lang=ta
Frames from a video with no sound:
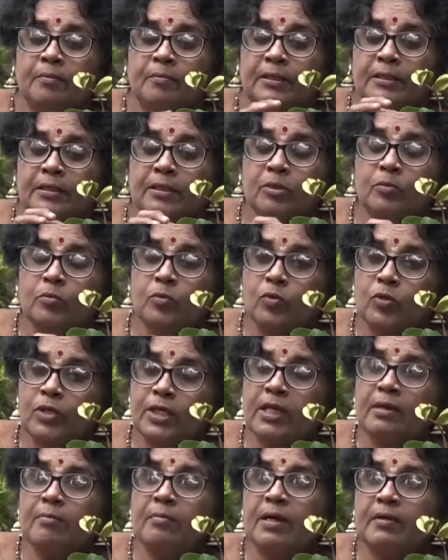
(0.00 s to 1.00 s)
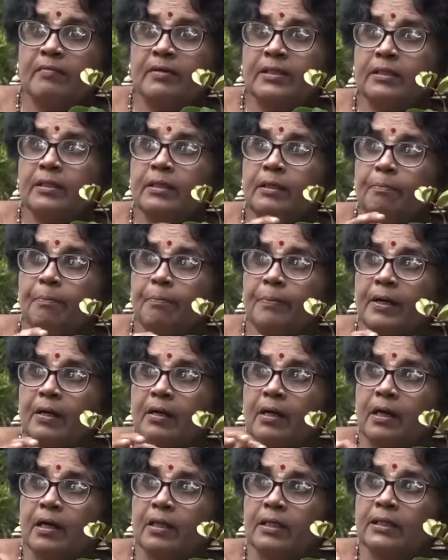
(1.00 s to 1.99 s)
மற்றது முக்கியமாக வந்து இப்போ
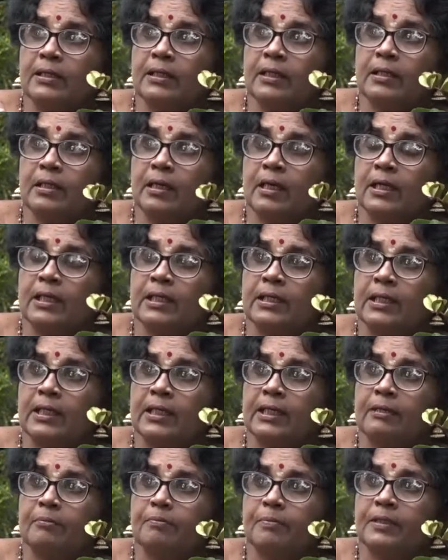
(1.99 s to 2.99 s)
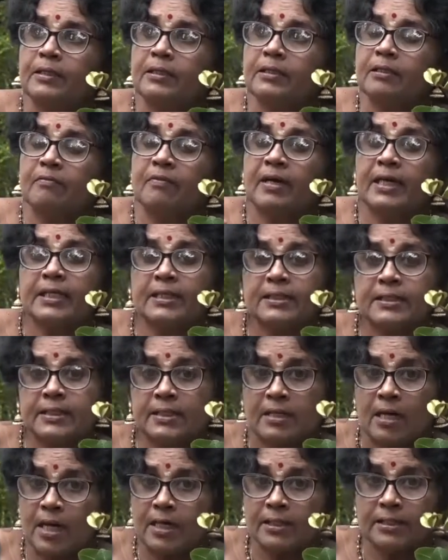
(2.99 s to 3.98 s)
கா இந்த காலங்களில் ஏற்படுற அந்த வைரஸ்
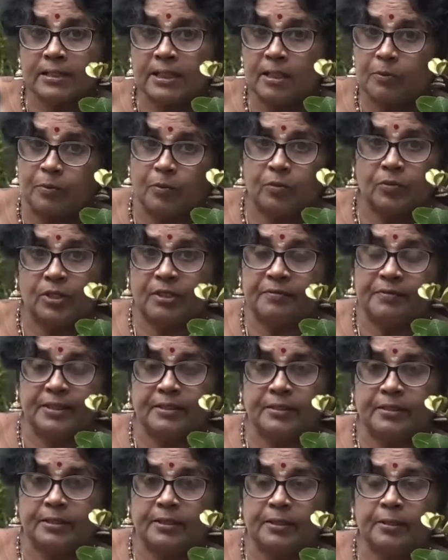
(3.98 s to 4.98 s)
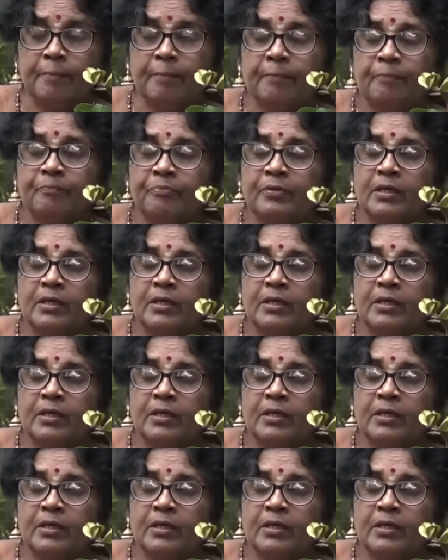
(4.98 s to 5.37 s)
காய்ச்சல் போன்றவற்றுக்கும்